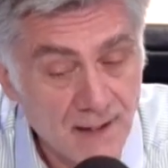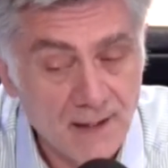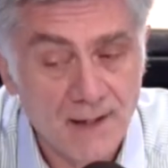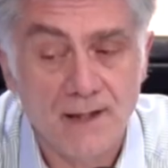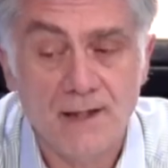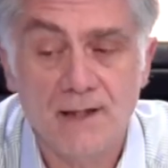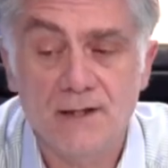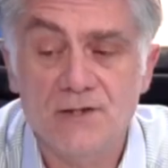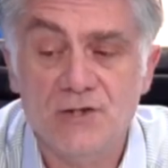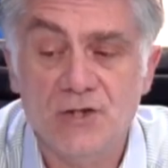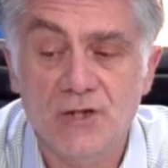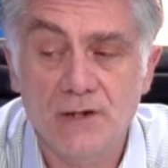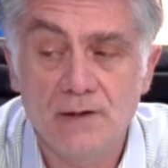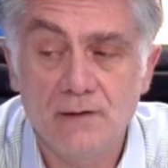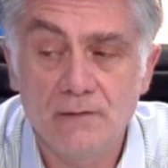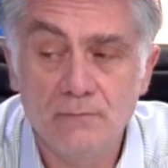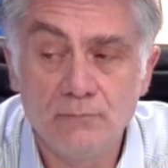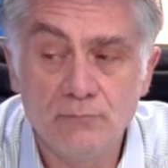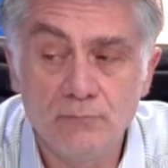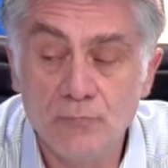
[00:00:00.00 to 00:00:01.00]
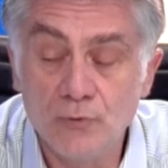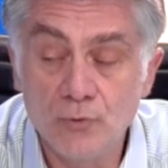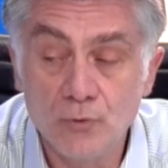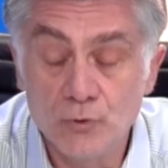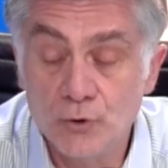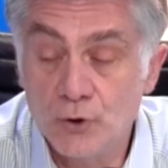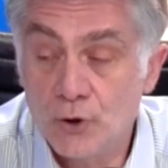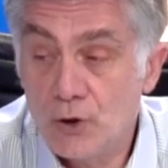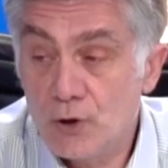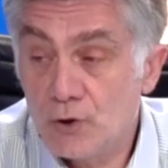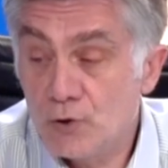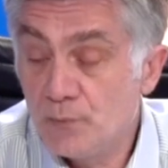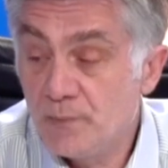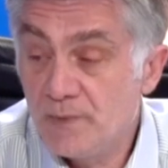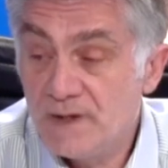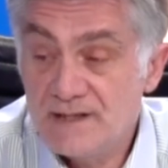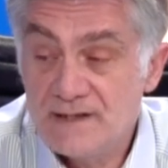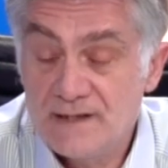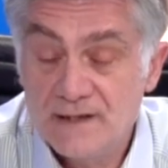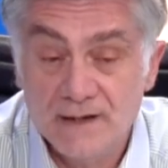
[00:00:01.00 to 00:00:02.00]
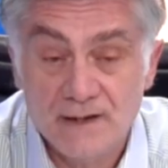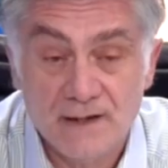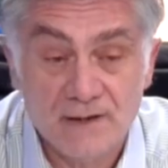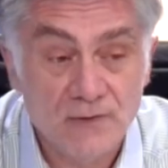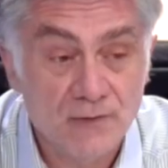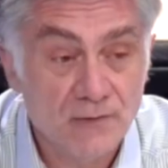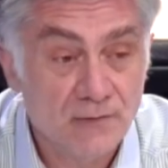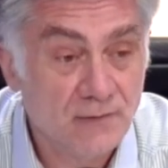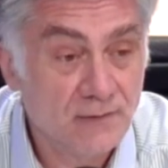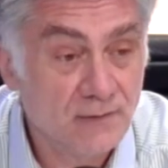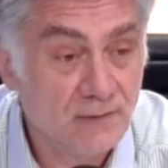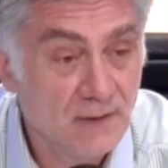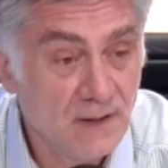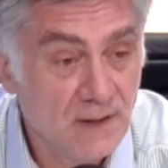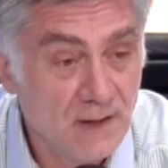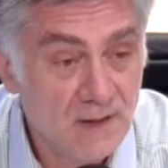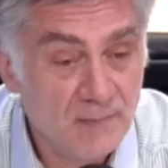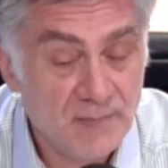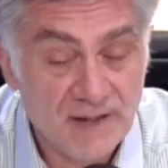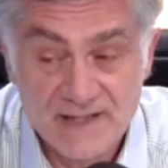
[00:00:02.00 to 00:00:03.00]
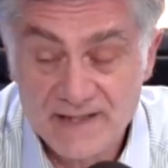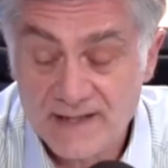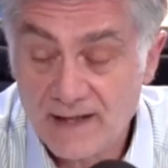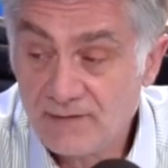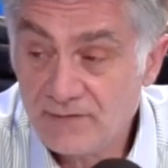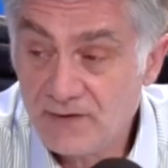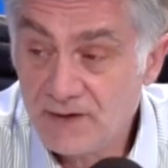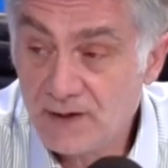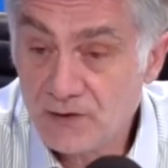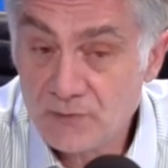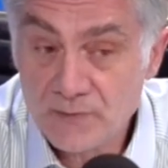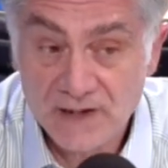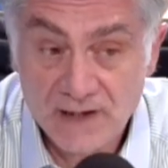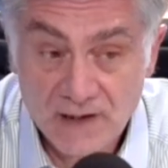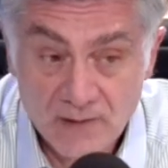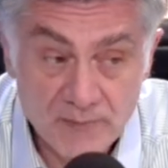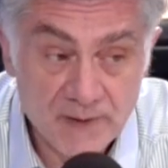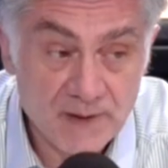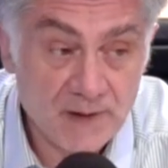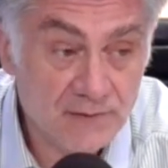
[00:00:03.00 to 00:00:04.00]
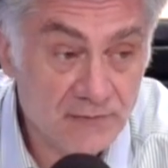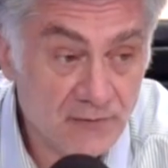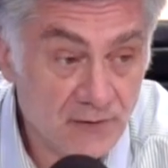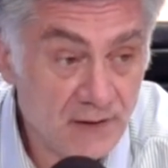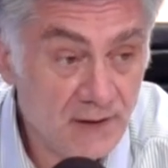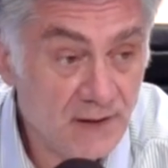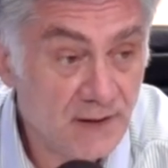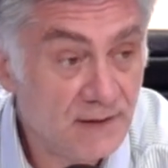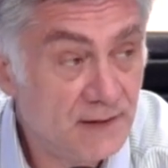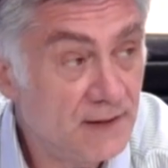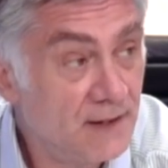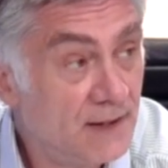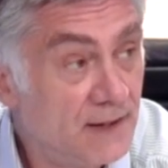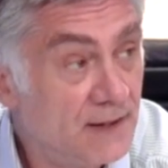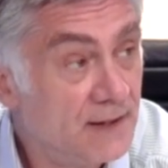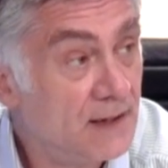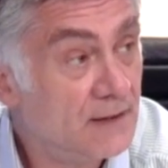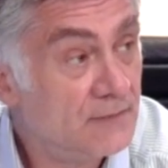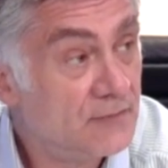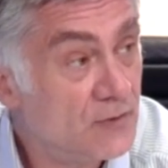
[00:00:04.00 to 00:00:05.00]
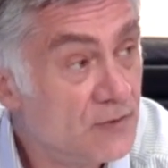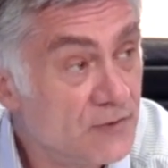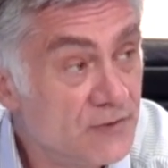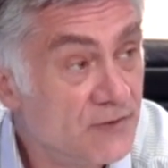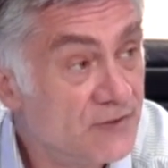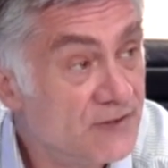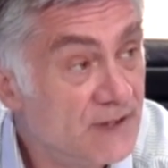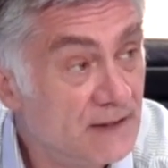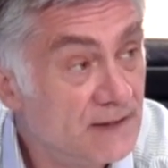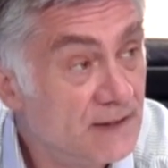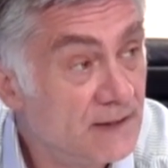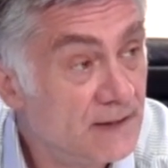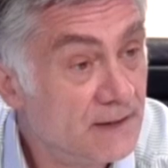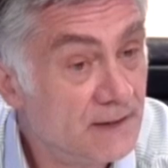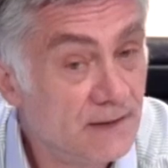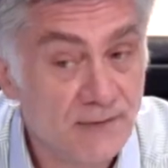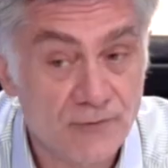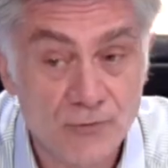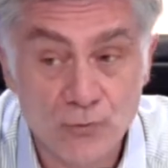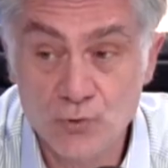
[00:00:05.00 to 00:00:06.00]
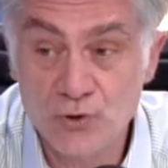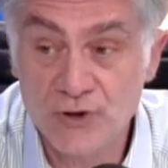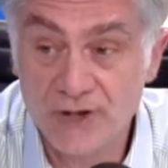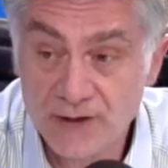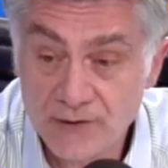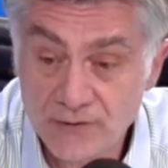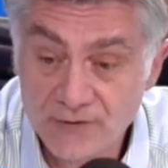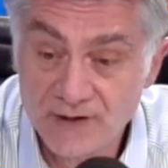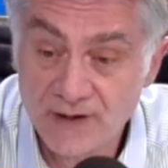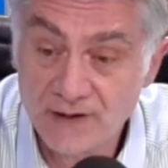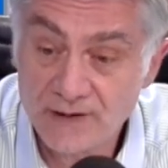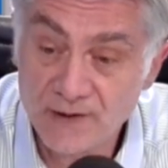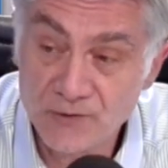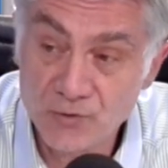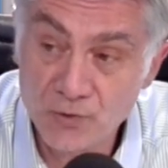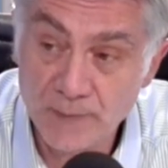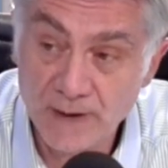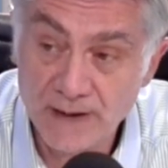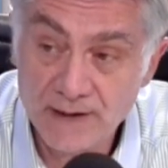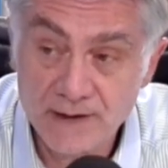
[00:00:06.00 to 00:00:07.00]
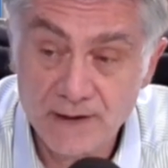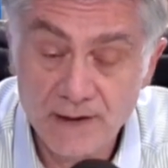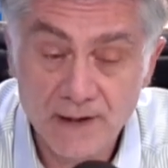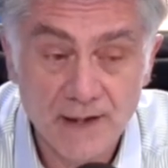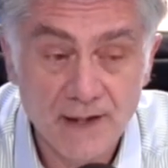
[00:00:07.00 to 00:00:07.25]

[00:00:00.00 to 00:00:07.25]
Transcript: Et j'ai l'honneur, le plaisir de, bah, de, servir de manière bénévole l'intérêt de la France dans certains sujets, dans certains domaines.